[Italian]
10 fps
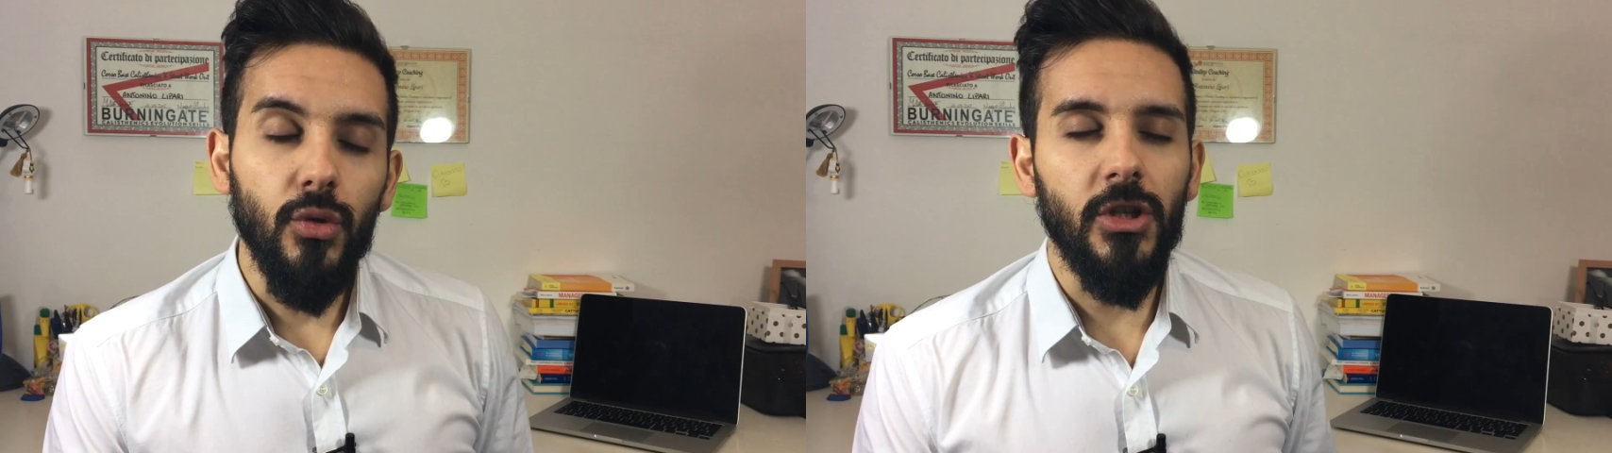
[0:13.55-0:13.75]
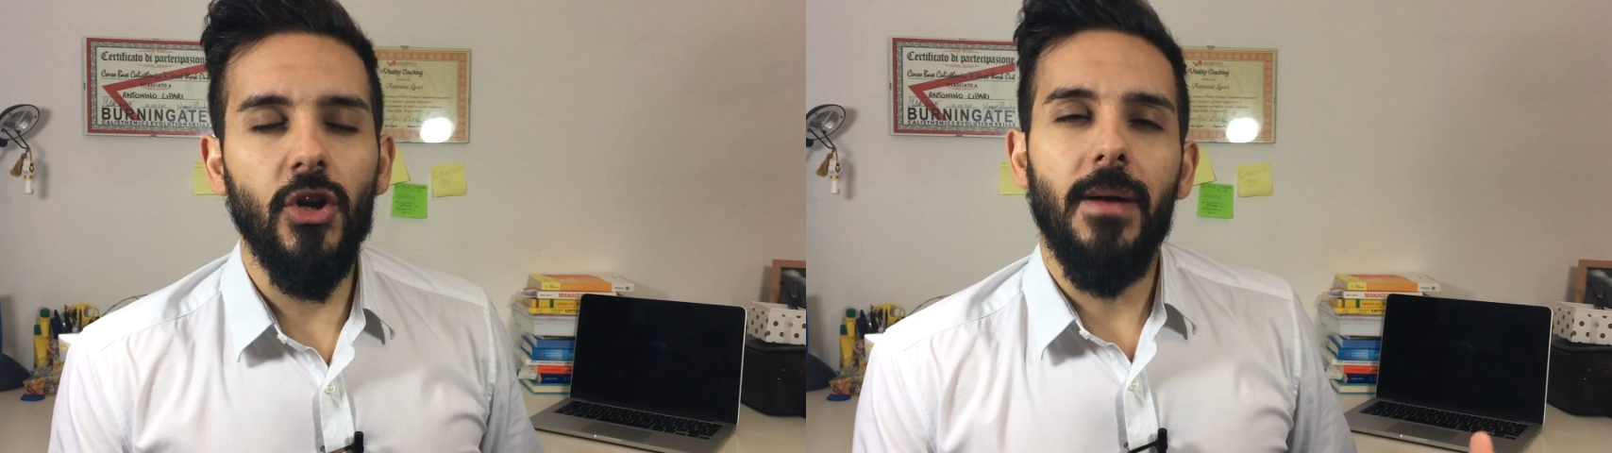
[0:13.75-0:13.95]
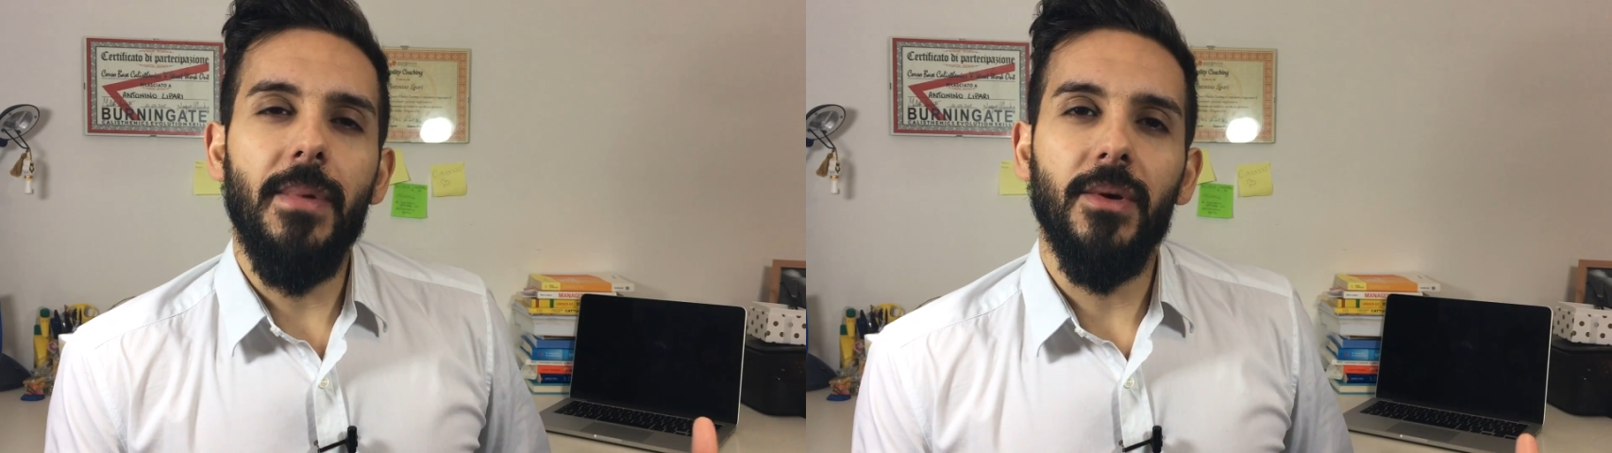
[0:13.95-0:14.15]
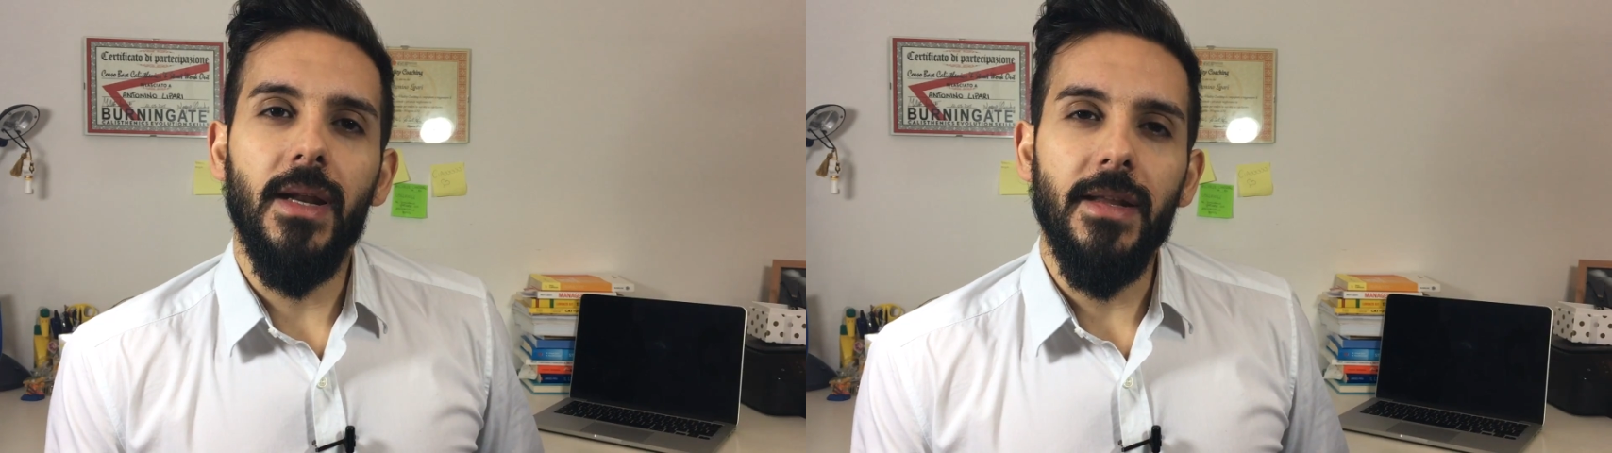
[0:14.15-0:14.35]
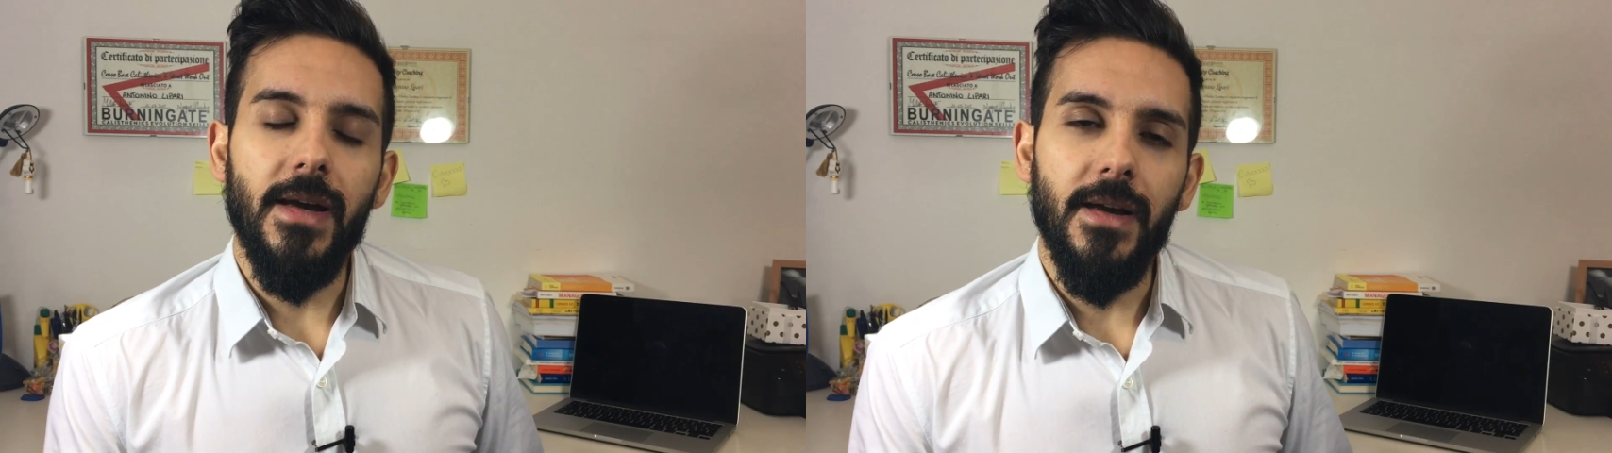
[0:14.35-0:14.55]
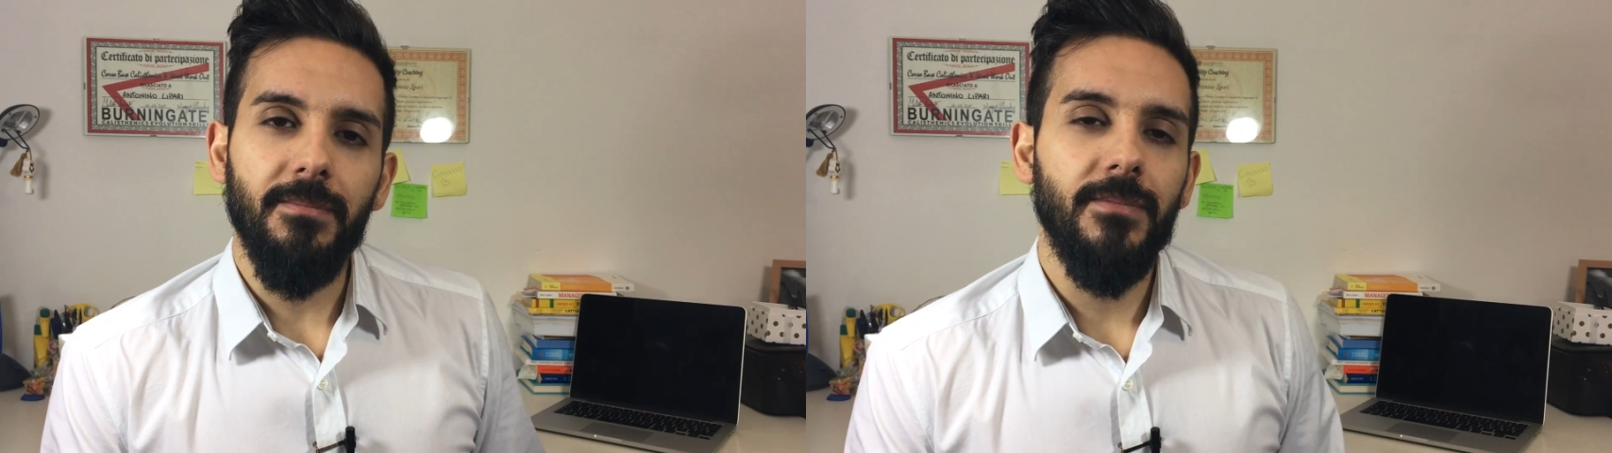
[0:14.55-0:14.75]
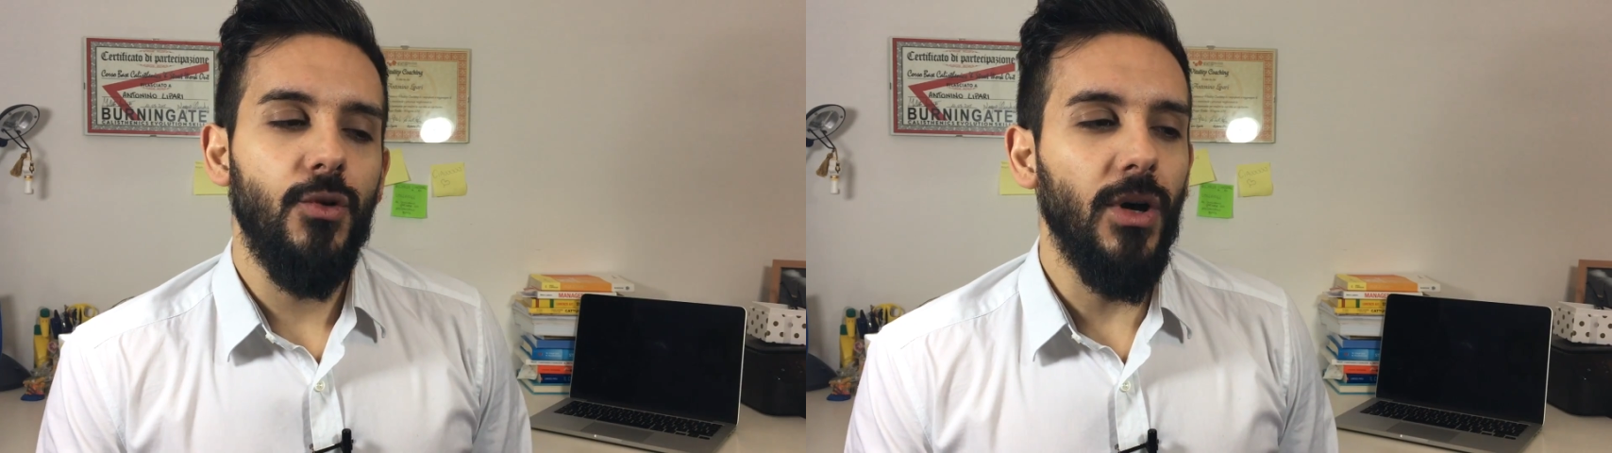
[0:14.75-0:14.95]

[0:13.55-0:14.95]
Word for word: Tutti noi abbiamo delle idee,